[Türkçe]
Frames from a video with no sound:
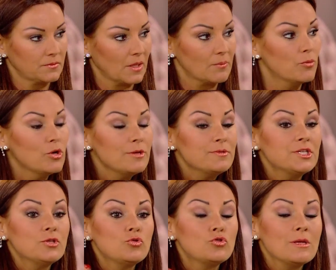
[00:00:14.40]
Böyle bir
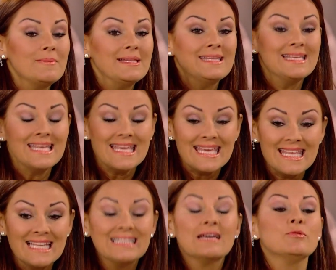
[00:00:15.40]
şey düşünebildiğine
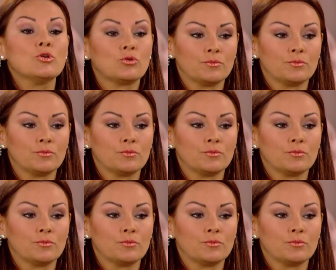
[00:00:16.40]
inanamıyorum.